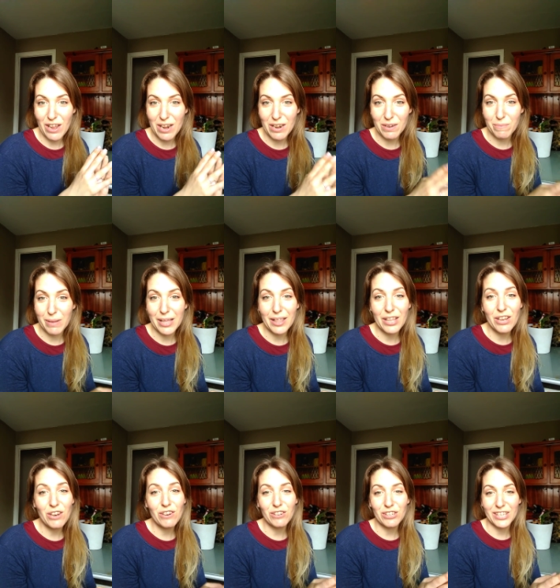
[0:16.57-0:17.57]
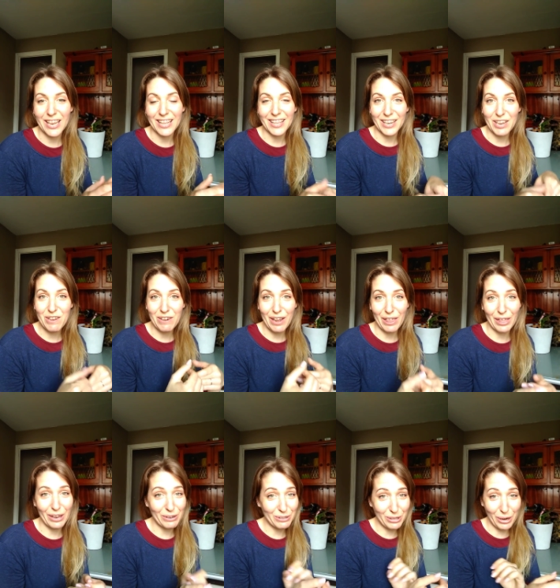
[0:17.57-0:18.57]
el vídeo, o sea, he tenido que
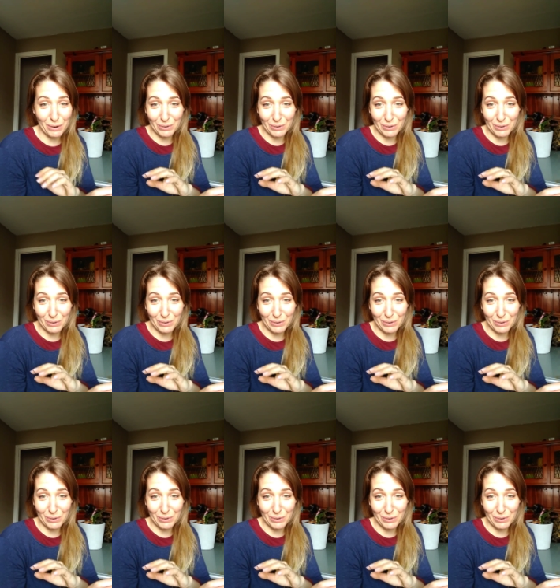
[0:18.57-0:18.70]
hacer otro